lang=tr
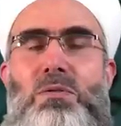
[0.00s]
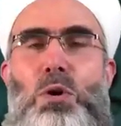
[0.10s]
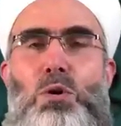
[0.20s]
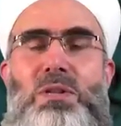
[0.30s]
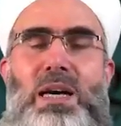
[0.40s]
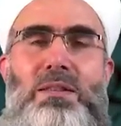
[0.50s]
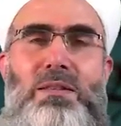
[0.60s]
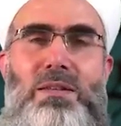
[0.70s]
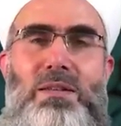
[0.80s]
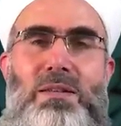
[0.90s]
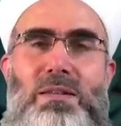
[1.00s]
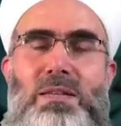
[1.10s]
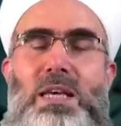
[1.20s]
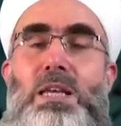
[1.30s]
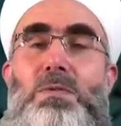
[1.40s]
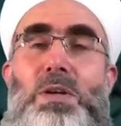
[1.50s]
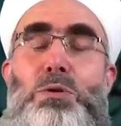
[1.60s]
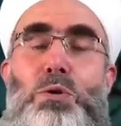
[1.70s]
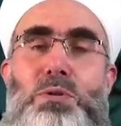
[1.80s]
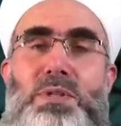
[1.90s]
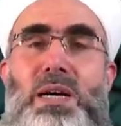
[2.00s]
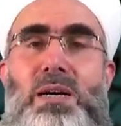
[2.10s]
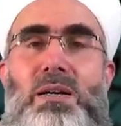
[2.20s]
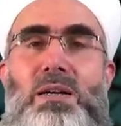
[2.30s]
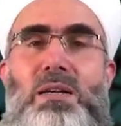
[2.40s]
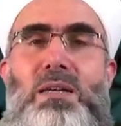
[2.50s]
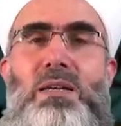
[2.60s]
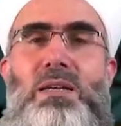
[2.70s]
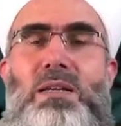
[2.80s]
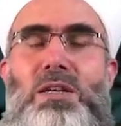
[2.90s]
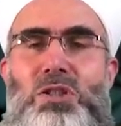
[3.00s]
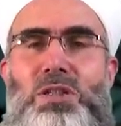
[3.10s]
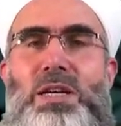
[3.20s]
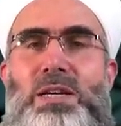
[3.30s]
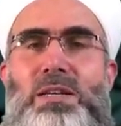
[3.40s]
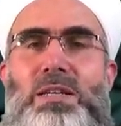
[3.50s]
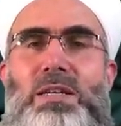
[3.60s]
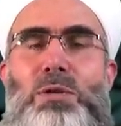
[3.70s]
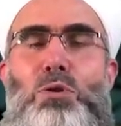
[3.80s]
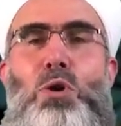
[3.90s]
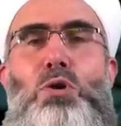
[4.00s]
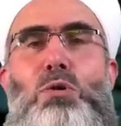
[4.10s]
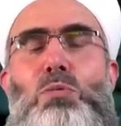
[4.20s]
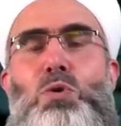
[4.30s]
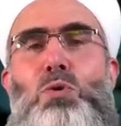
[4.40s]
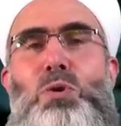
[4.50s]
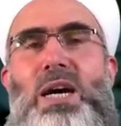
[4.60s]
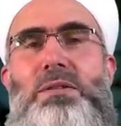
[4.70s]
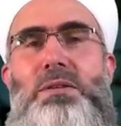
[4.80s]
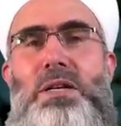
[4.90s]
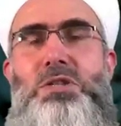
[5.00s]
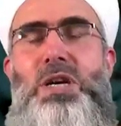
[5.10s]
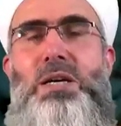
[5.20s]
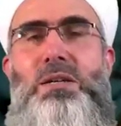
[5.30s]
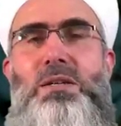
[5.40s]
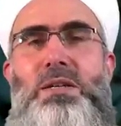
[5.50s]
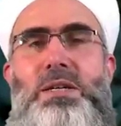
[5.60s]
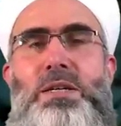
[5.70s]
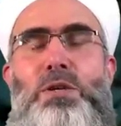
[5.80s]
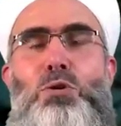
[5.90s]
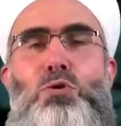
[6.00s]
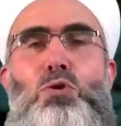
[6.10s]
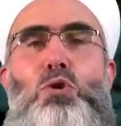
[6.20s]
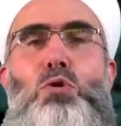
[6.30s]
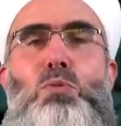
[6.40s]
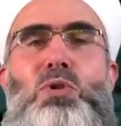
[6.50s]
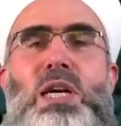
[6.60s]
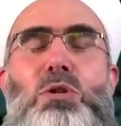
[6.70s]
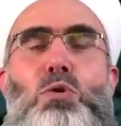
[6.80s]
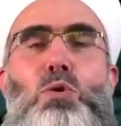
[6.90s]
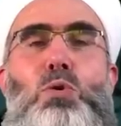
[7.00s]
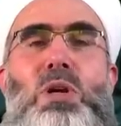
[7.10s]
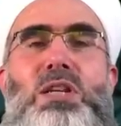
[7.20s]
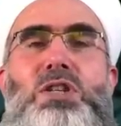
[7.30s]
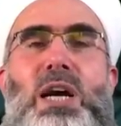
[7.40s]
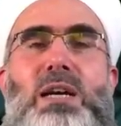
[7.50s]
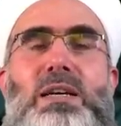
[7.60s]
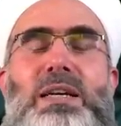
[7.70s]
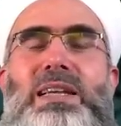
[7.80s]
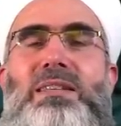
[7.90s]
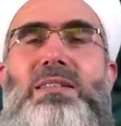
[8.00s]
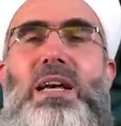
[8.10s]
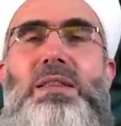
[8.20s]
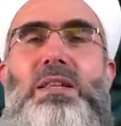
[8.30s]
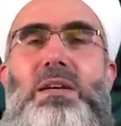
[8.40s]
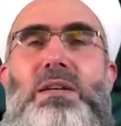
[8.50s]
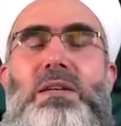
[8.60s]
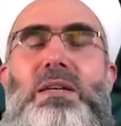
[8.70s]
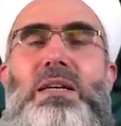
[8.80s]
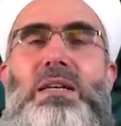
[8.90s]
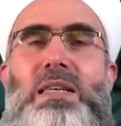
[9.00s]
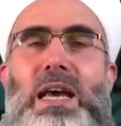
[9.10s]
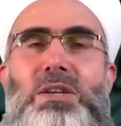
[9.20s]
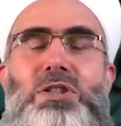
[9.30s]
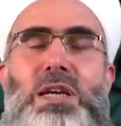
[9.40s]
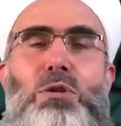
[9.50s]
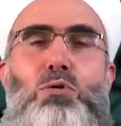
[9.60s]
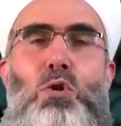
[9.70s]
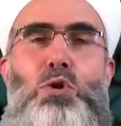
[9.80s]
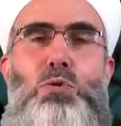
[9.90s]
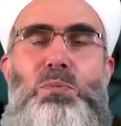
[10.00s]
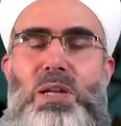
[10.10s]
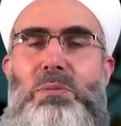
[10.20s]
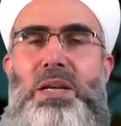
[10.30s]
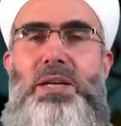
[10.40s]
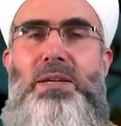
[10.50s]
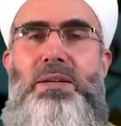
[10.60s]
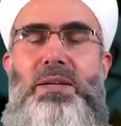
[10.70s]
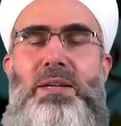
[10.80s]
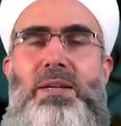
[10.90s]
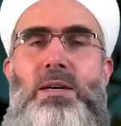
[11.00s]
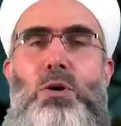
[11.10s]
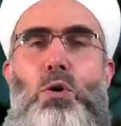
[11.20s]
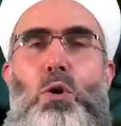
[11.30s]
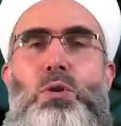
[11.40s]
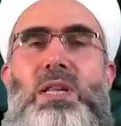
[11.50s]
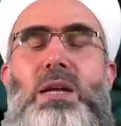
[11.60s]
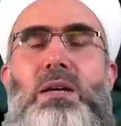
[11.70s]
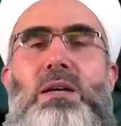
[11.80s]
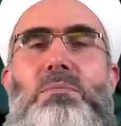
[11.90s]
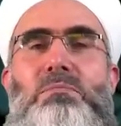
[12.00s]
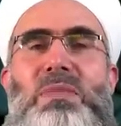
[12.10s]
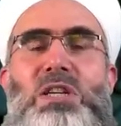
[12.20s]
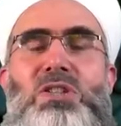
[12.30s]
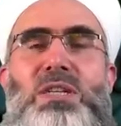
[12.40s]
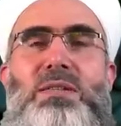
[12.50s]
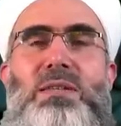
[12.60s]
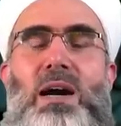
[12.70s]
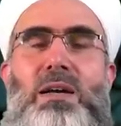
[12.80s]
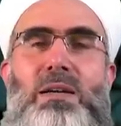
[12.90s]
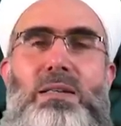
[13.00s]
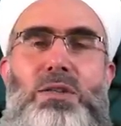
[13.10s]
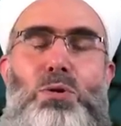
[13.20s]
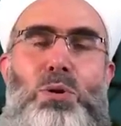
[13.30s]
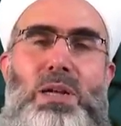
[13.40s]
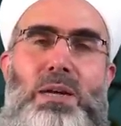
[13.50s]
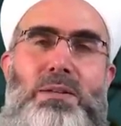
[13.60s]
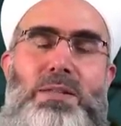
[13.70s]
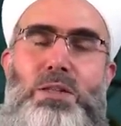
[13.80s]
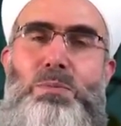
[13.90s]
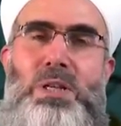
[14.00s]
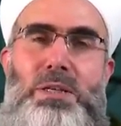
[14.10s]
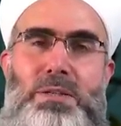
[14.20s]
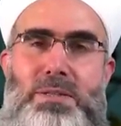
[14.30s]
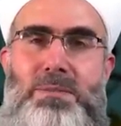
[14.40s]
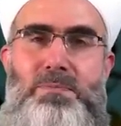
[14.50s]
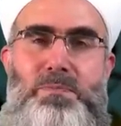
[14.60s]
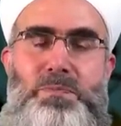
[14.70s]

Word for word: ve ondan keyif alıyorsa işte gönlümüzü uyandıracak, ruhumuza dokunacak insanları gerçek dost bilmeli, onları meclis arkadaşı olarak seçmeliyiz.